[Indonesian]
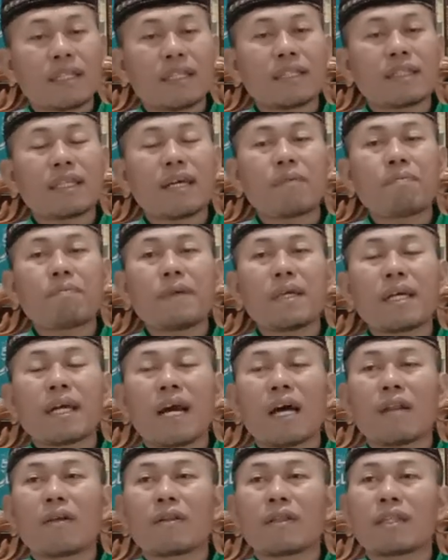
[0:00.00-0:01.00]
Tetapi
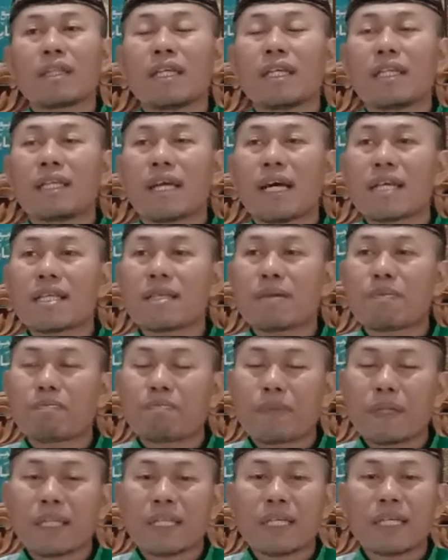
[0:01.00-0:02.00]
kalau tidak
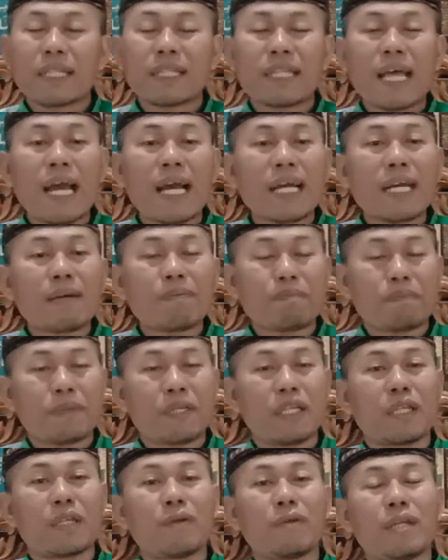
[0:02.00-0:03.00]
sempat ketangkep
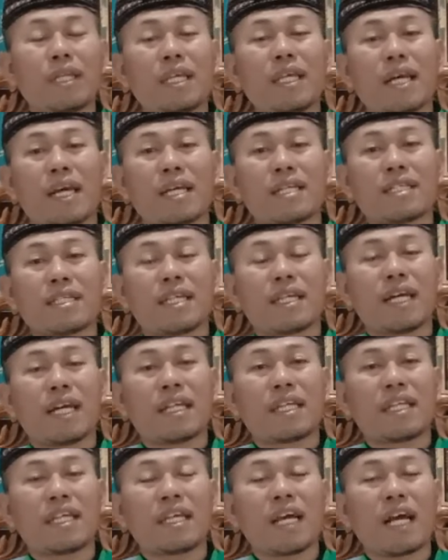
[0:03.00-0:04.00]
di dunia
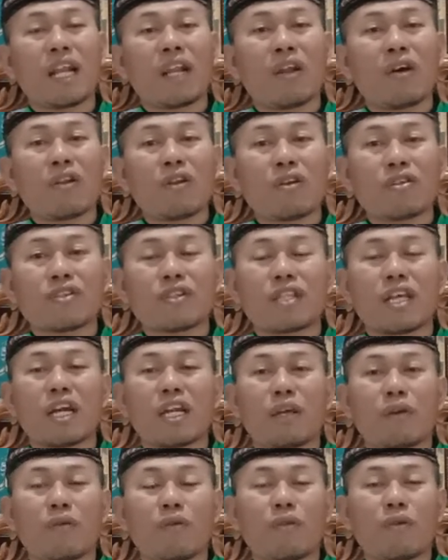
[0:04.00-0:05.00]
sehingga dia lolos
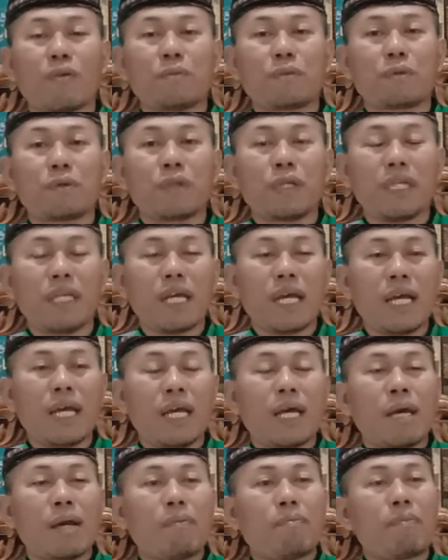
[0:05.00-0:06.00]
dari hukum
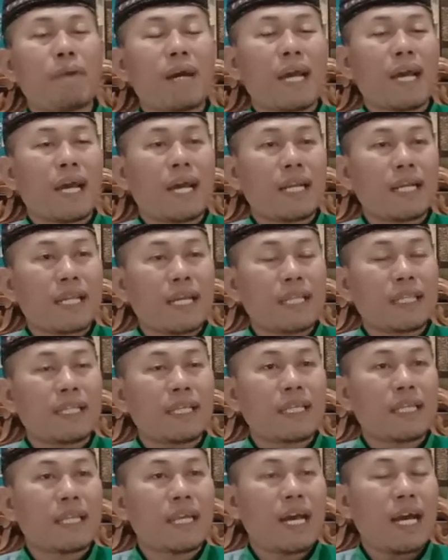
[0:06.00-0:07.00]
dunia, maka
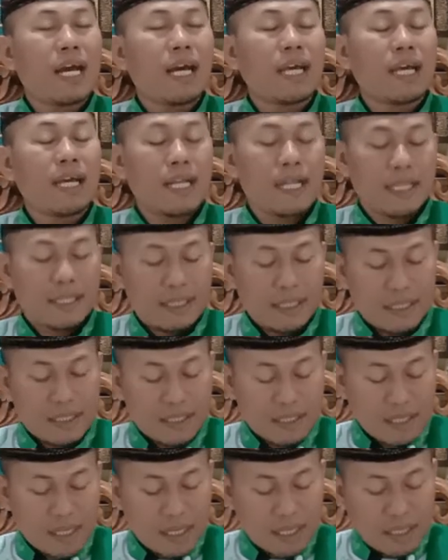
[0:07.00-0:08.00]
nanti di akhirat
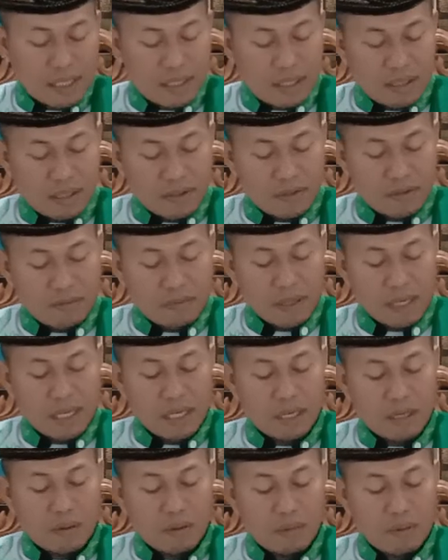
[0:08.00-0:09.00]
terserah Allah
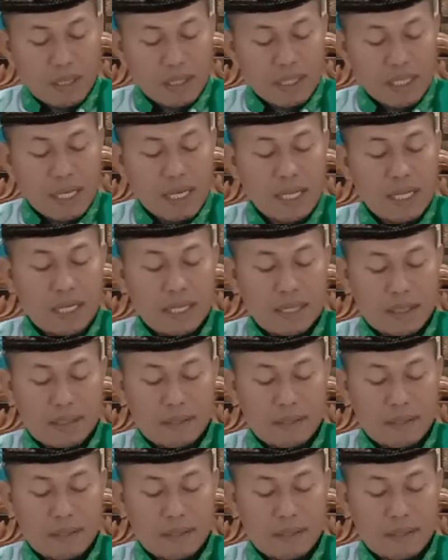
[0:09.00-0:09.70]
Subhanahu wa taala.